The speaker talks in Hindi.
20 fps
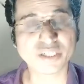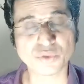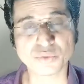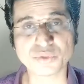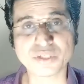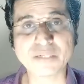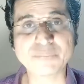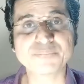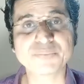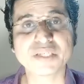
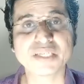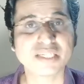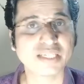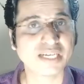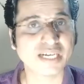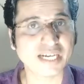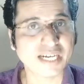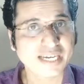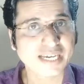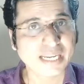करूँगा
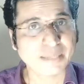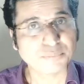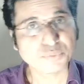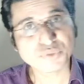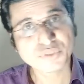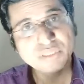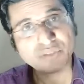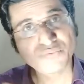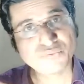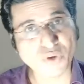अगर आप
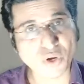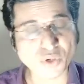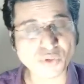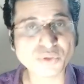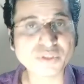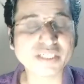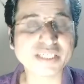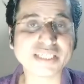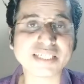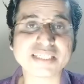उसे फॉलो
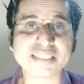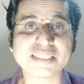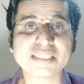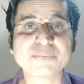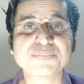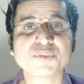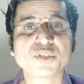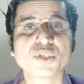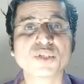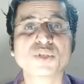करेंगे
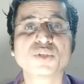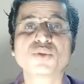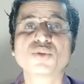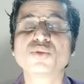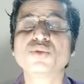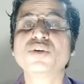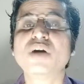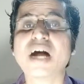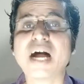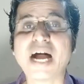
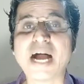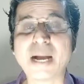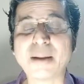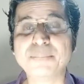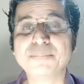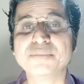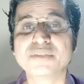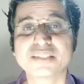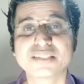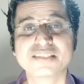तो
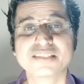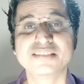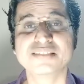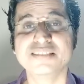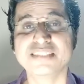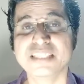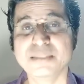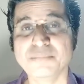आप किसी